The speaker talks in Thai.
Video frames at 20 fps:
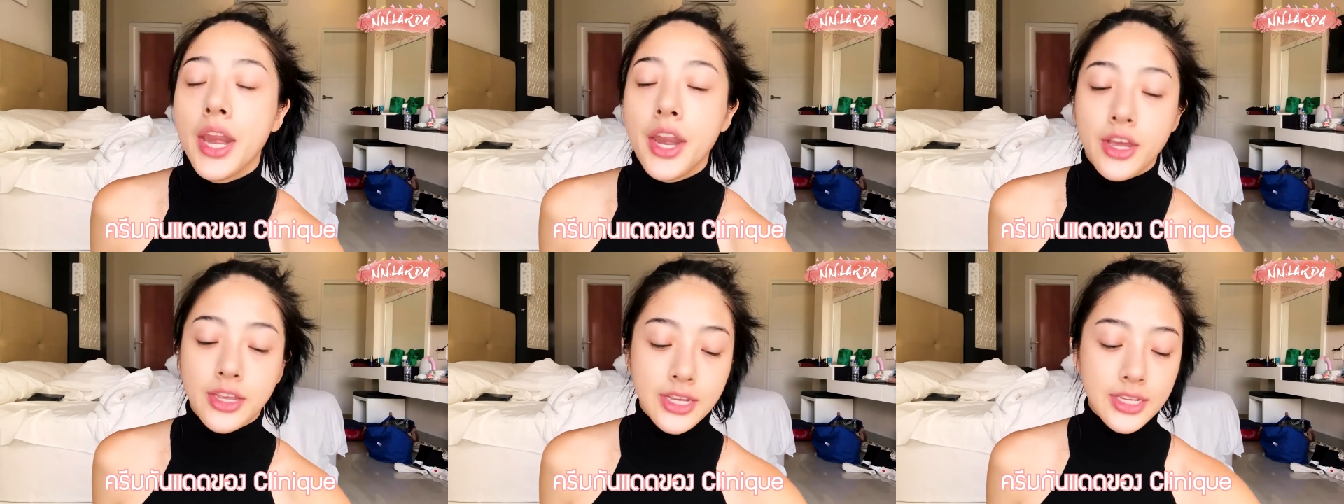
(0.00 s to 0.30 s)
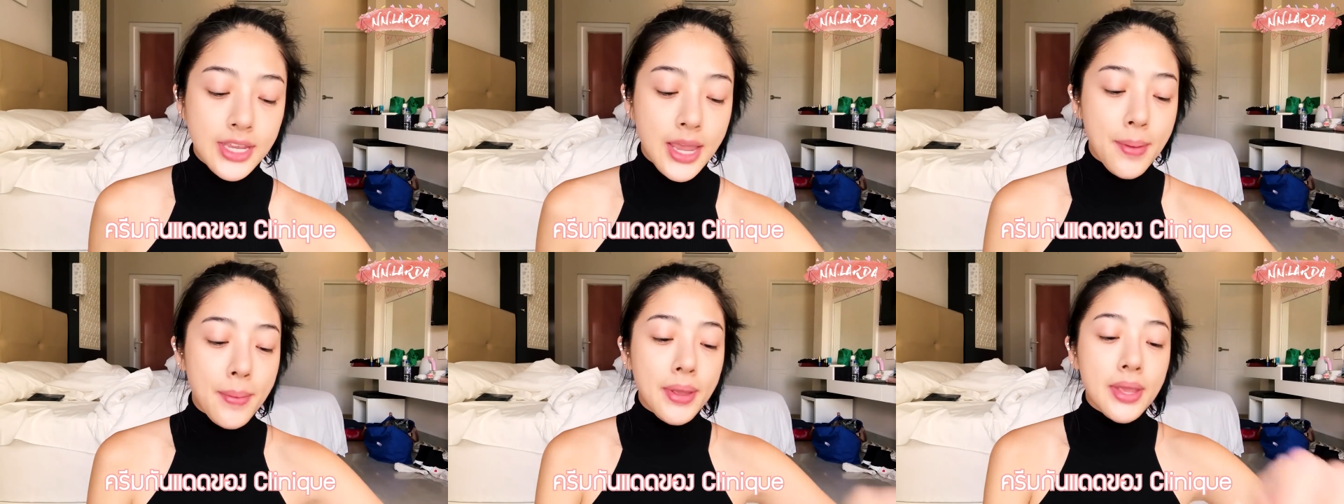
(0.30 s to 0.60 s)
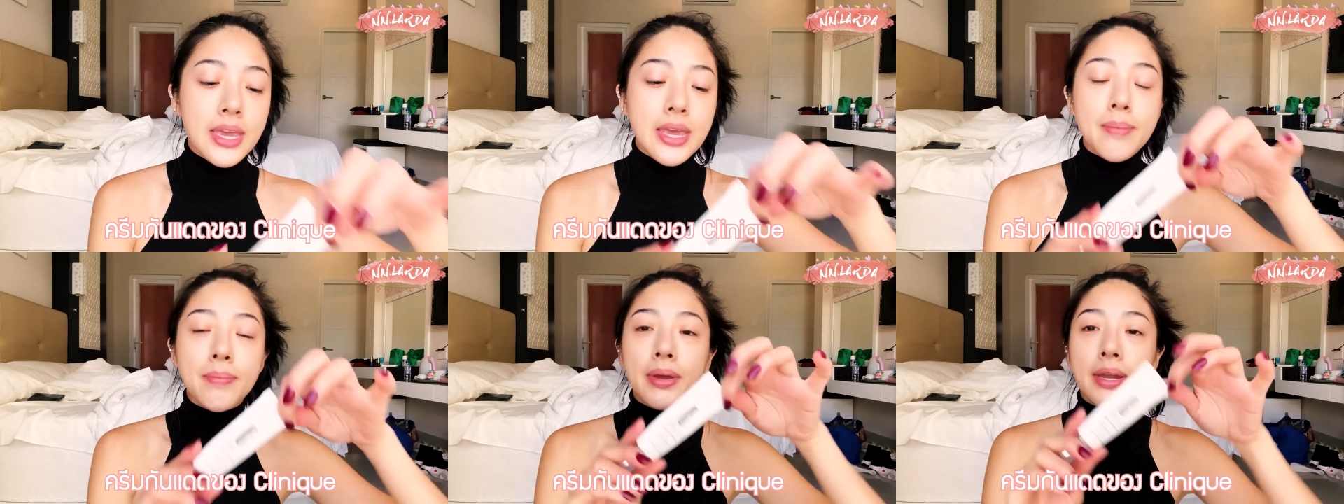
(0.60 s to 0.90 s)
เดี๋ยวจะใช้เป็
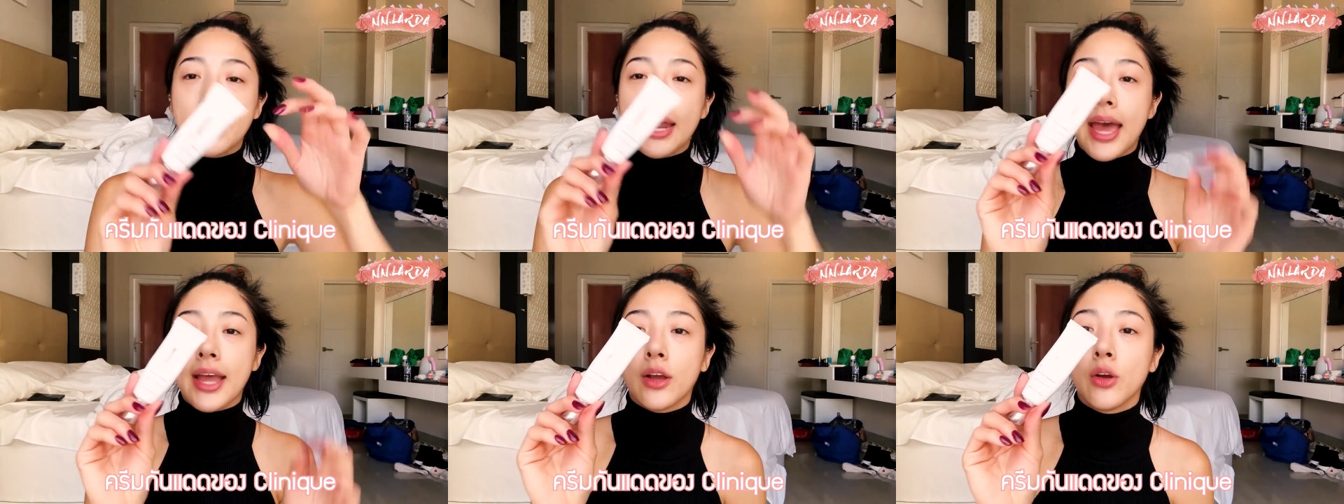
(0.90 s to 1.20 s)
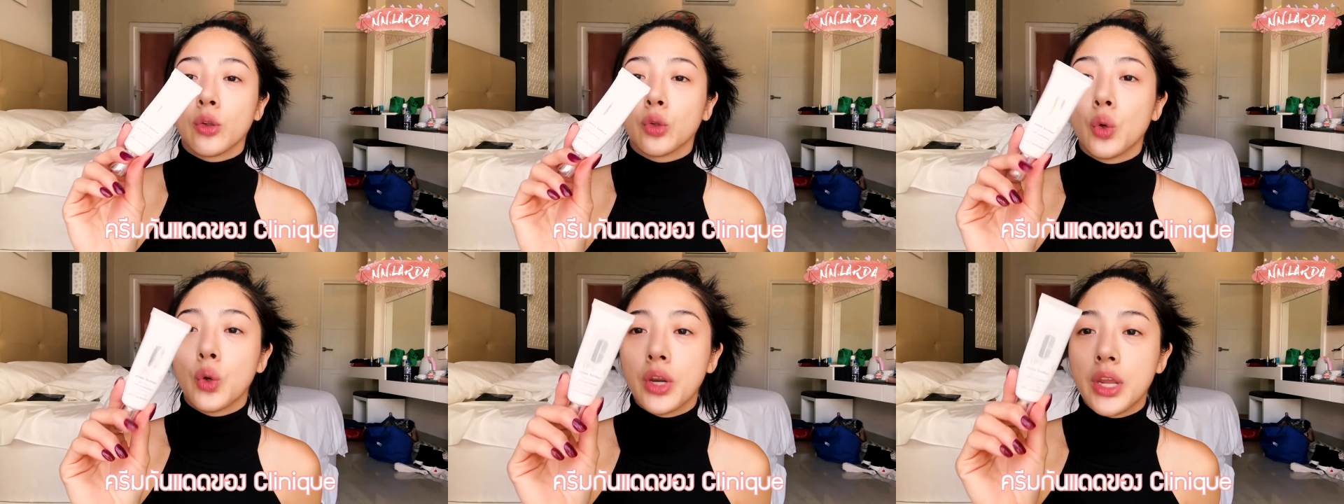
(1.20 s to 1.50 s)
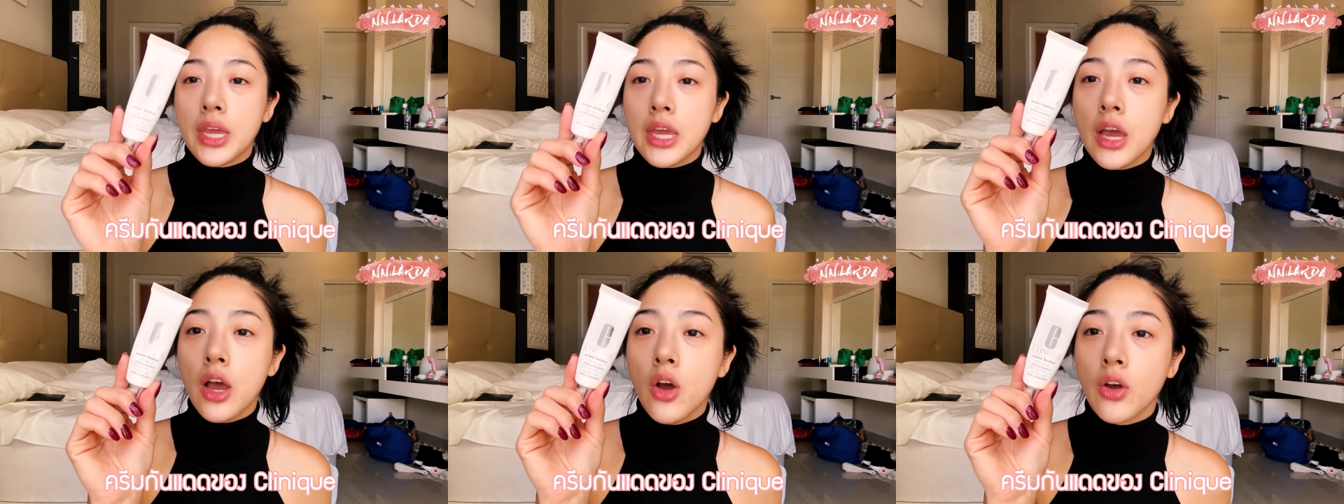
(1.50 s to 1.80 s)
นครีมกันแดดของตัว
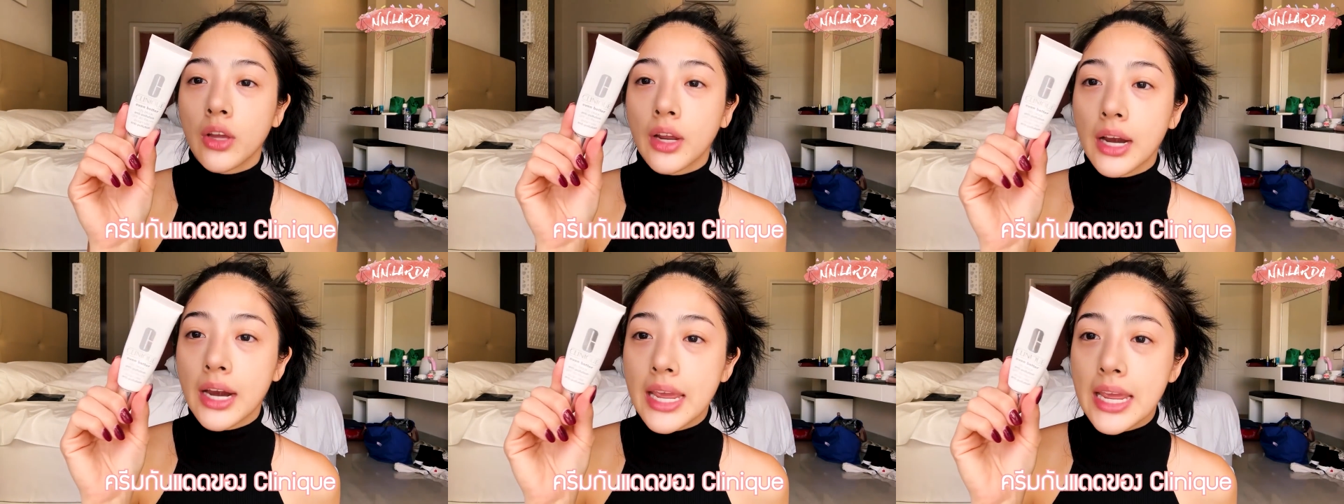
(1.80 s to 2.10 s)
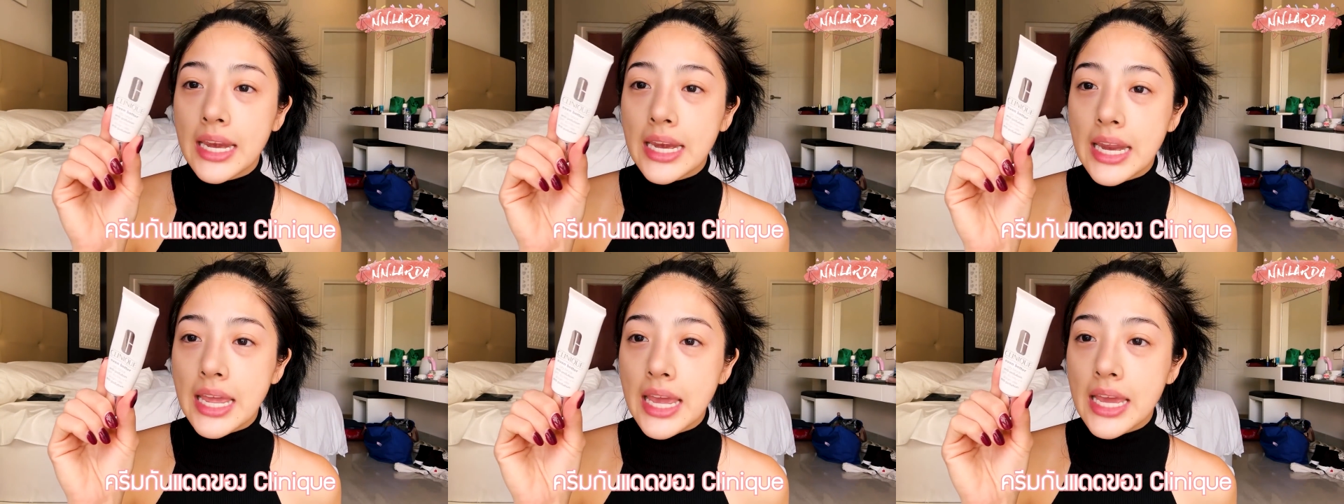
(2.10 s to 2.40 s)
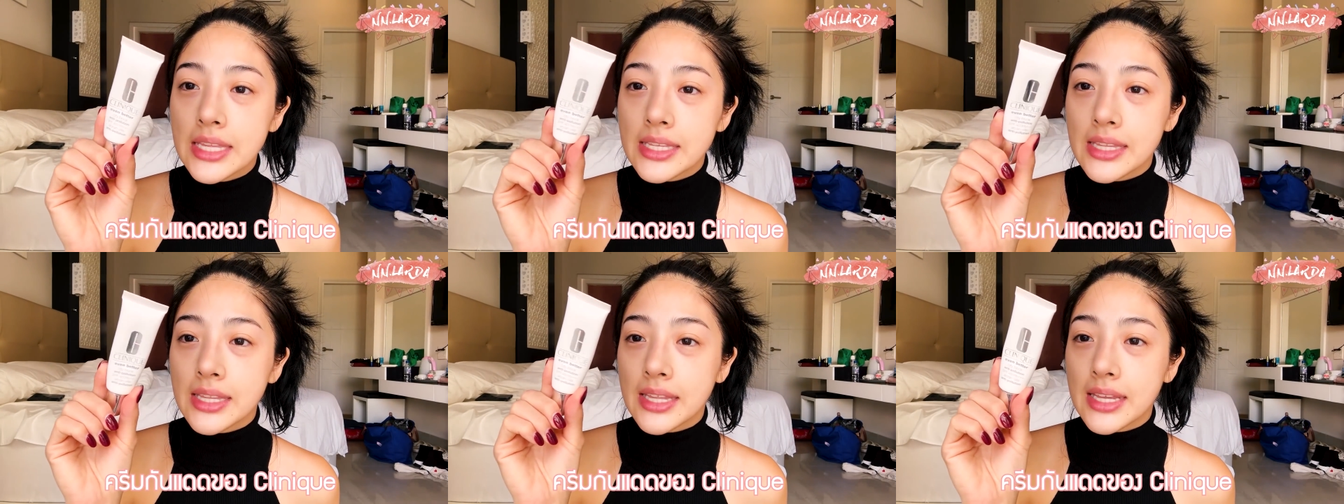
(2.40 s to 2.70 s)
นี้ของคลินิ
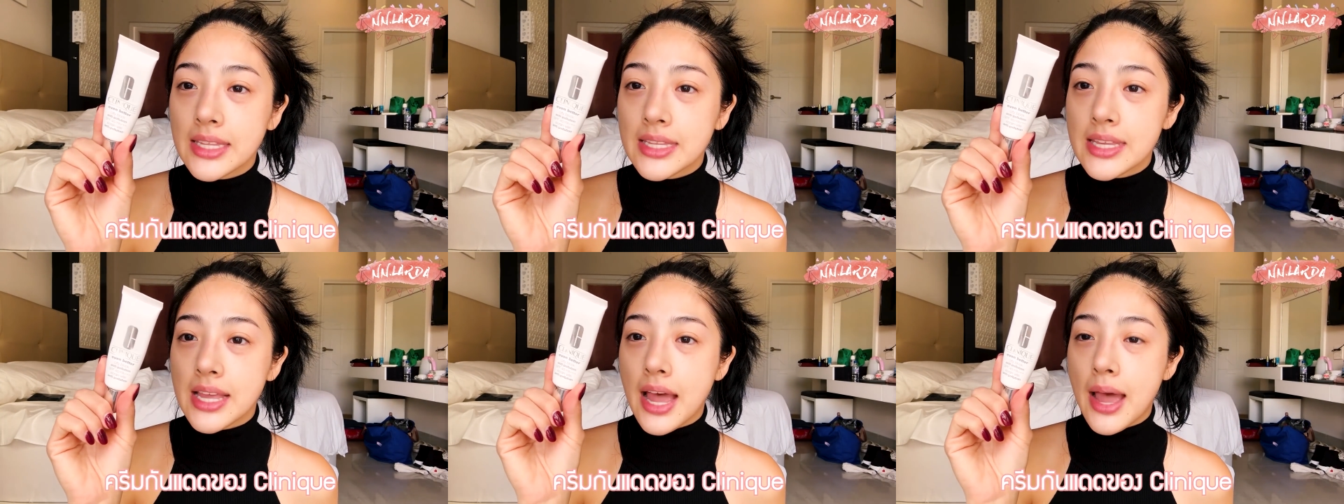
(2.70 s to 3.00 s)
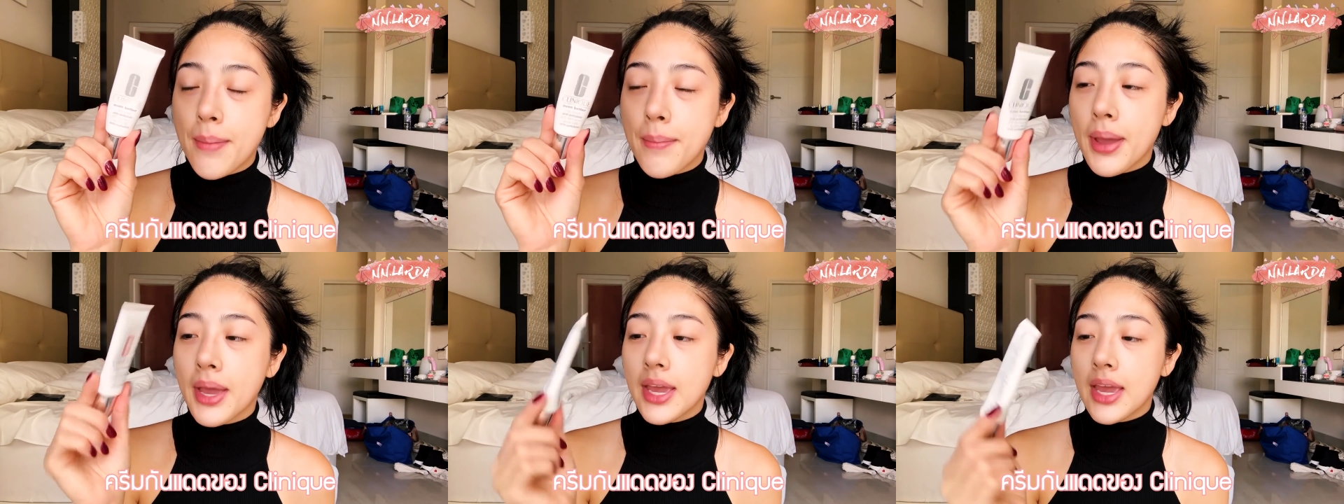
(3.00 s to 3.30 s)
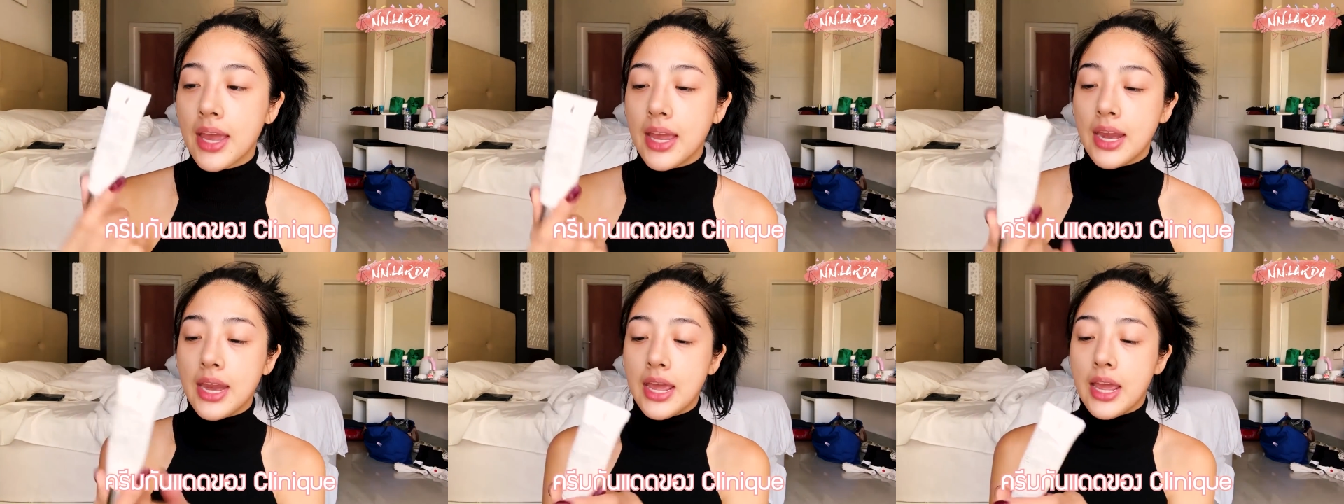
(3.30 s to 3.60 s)
กนะจ๊ะแม่
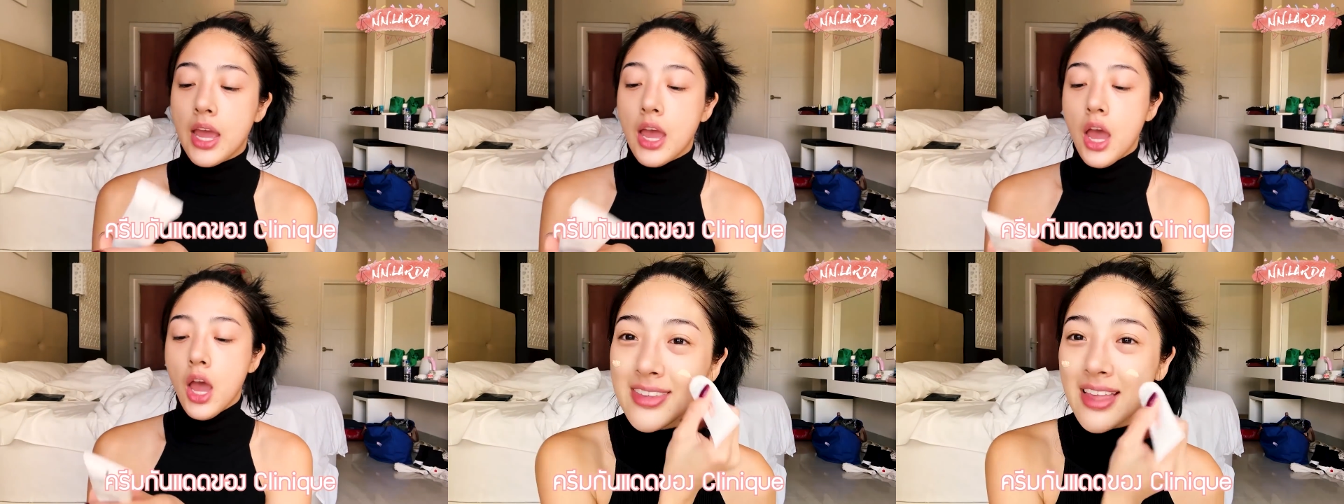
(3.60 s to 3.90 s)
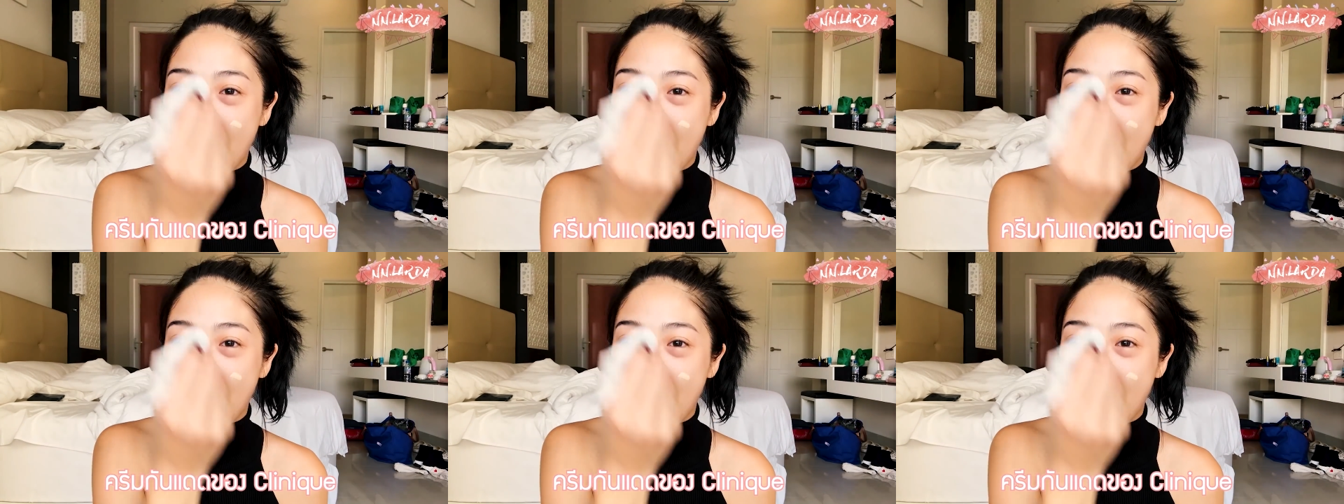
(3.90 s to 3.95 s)
คลินิก